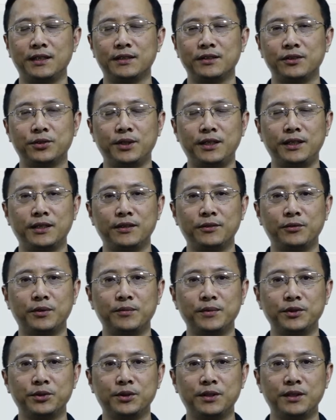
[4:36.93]
所以呢，我们
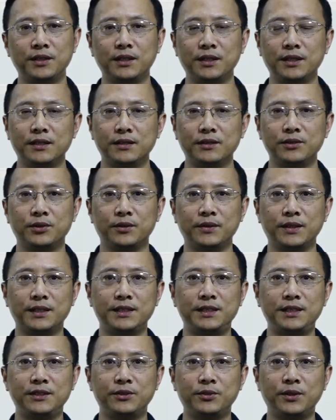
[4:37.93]
说所谓的
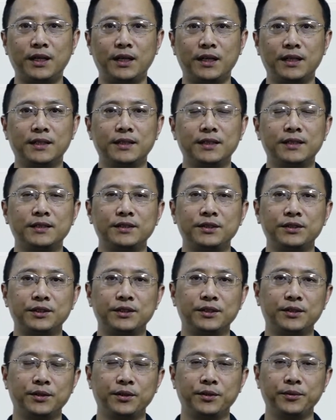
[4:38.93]
计算，就
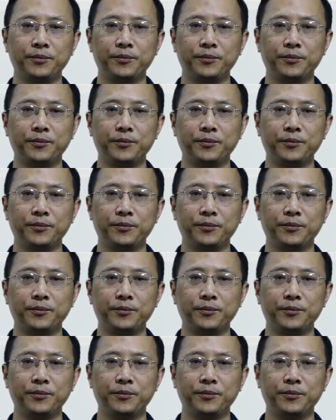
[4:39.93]
是